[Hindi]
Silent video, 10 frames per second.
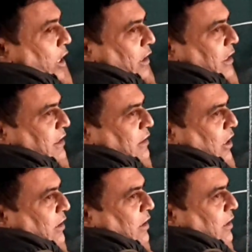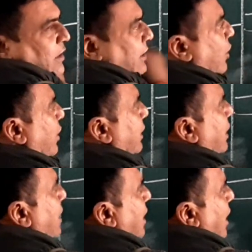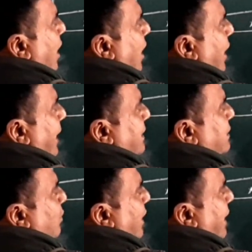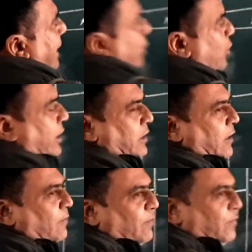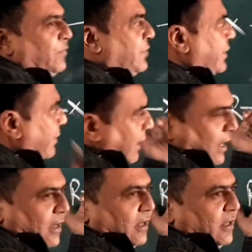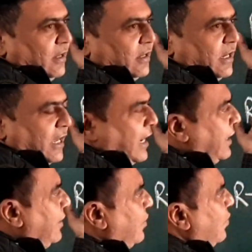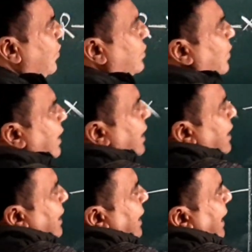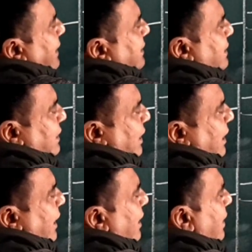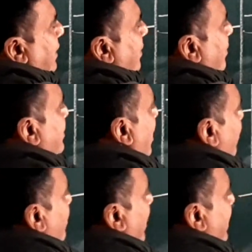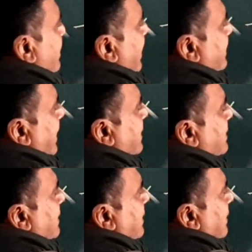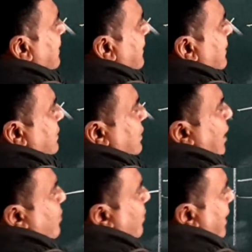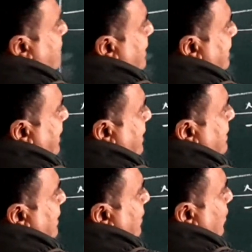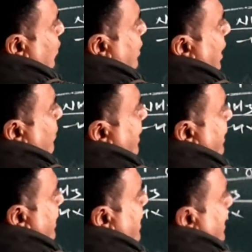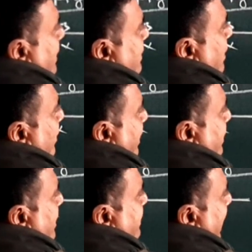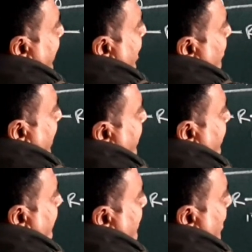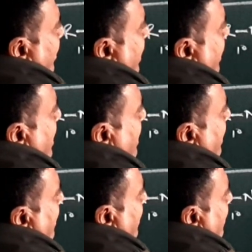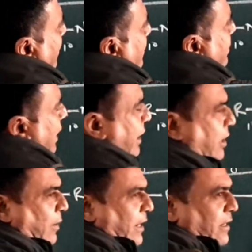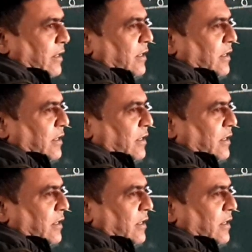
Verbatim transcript: गया था इसके साथ क्या हो गया था आर एक्स द्वारा रिएक्ट हो गया था ये वाला ठीक है और दोबारा एच एक्स निकल गया जहाँ भी माइनस एच एक्स जहाँ भी माइनस एच एक्स और क्या बन गए थे ये बन गए थे सेकेंडरी माइन क्या बन गए थे सेकेंडरी माइन